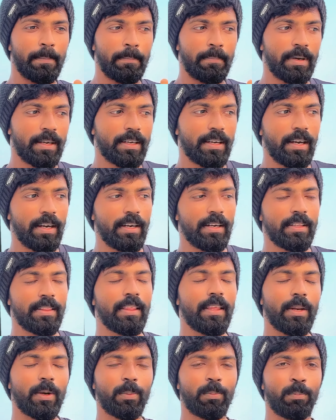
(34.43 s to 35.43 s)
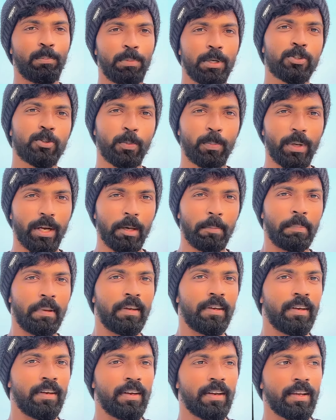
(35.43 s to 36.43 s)
மகாநதி ரொம்ப சூப்பராக
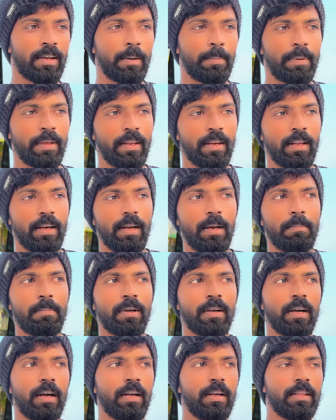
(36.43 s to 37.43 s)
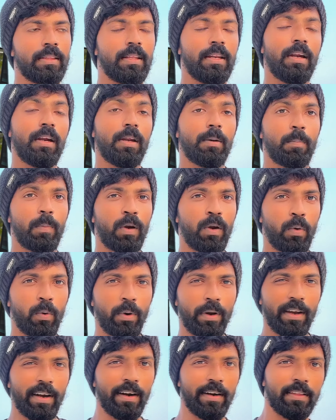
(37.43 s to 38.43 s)
போயிட்டுருக்கு அப்படின்னலாம் மகாநதியில்
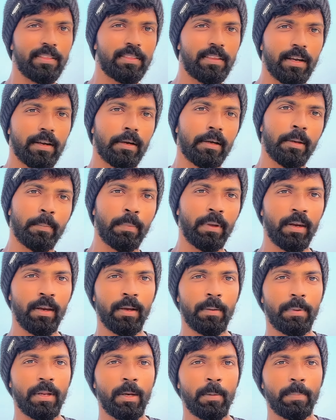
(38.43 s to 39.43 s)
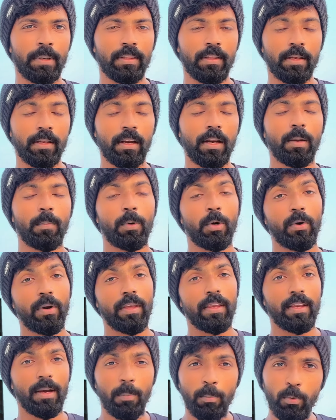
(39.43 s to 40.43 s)
நம்மளோட அடுத்த கட்டம் என்ன அப்படின்னு பார்த்தீங்கன்னா நம்மளோட
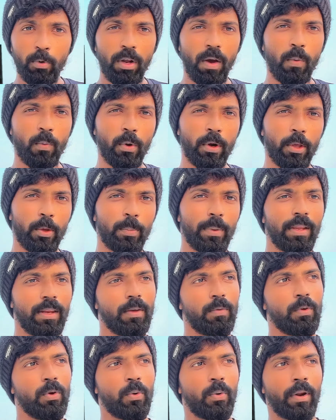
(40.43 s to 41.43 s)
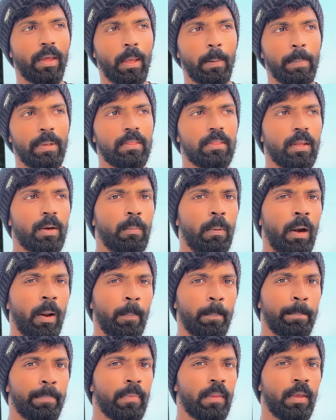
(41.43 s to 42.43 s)
யமுனாவோடையுமே நிவினோடையுமே
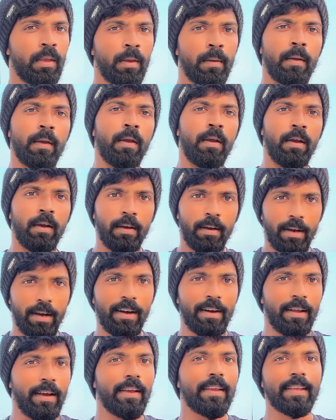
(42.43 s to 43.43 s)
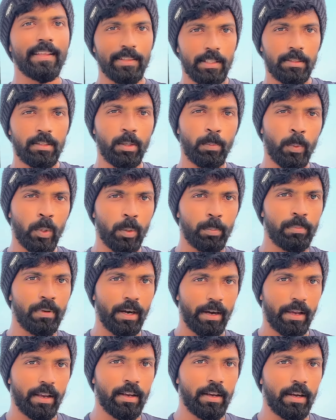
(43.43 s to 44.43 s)
திருமணம் ஆனால் இந்த திருமணம்
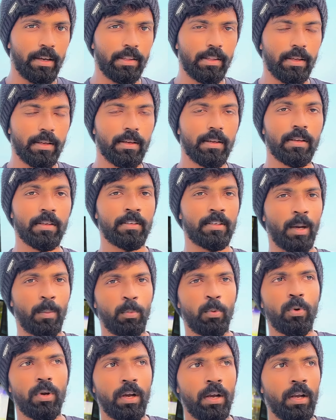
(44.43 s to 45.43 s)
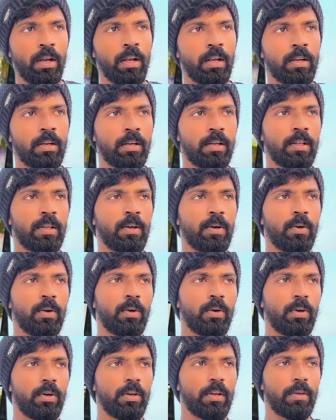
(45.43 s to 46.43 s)
நடக்காது யமுனாக்கோ
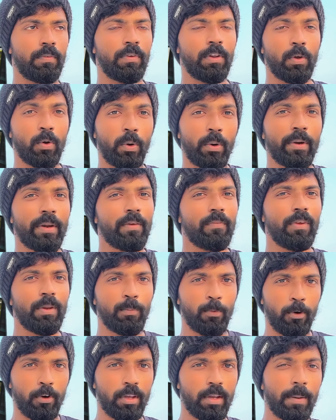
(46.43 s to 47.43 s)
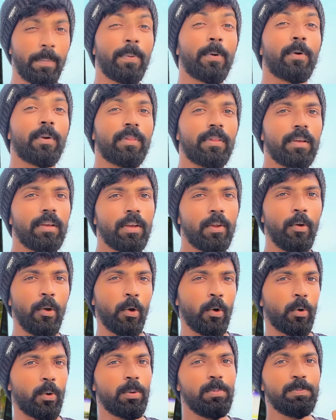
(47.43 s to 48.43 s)
நிவின்கோ நிவின் முடிக்க போகிறது
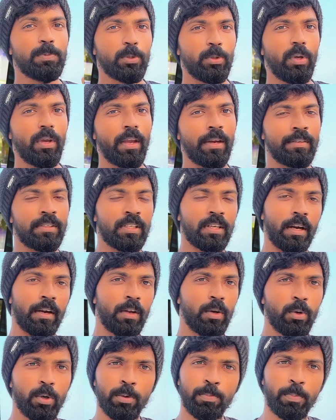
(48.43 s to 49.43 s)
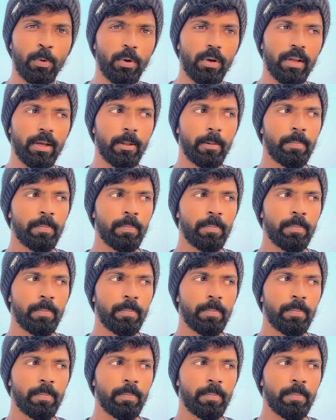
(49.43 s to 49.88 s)
இன்னொரு புது என்ட்ரியான ஒரு பொண்ணு